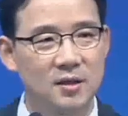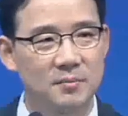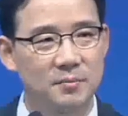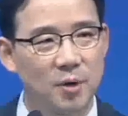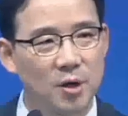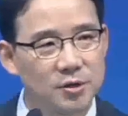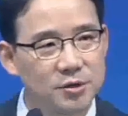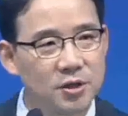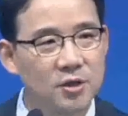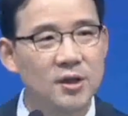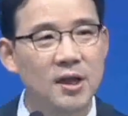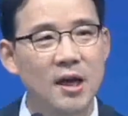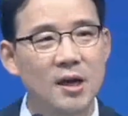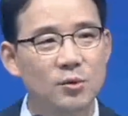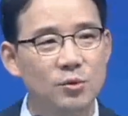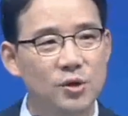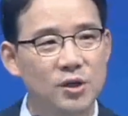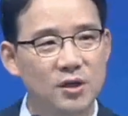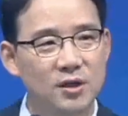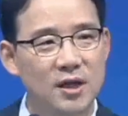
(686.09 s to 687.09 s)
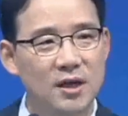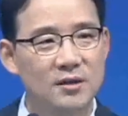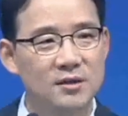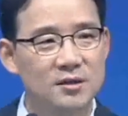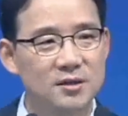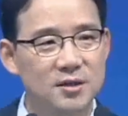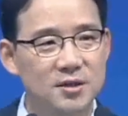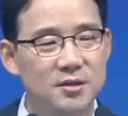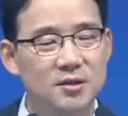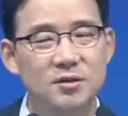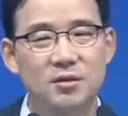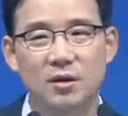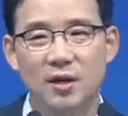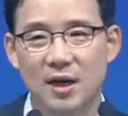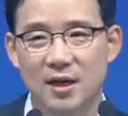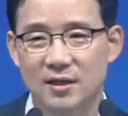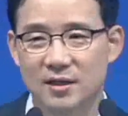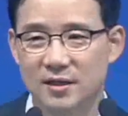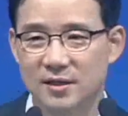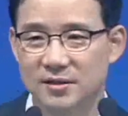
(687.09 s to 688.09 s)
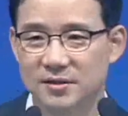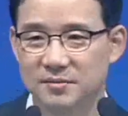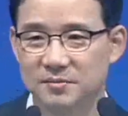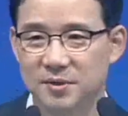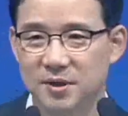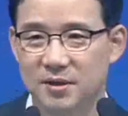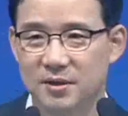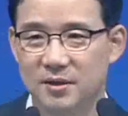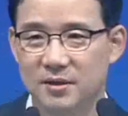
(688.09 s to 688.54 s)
벗어나고 있다는 증거가 아니겠습니까?